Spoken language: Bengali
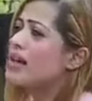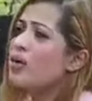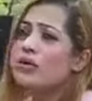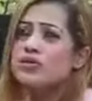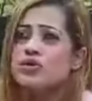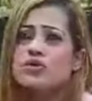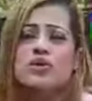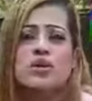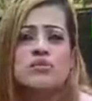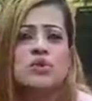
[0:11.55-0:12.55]
কাউকে ছোট
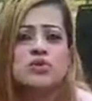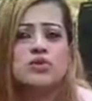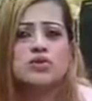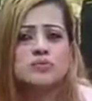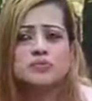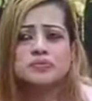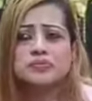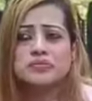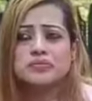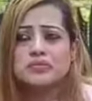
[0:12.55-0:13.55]
করার মতো কোনো
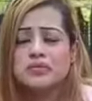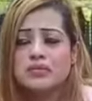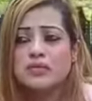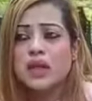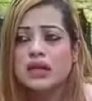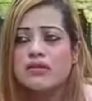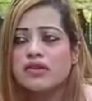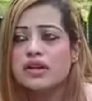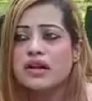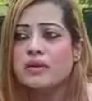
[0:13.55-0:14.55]

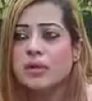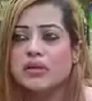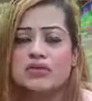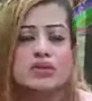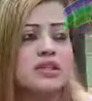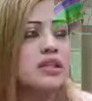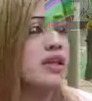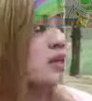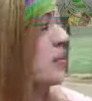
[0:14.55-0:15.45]
ডেফিনেটলি আমার কোনো ইচ্ছা নাই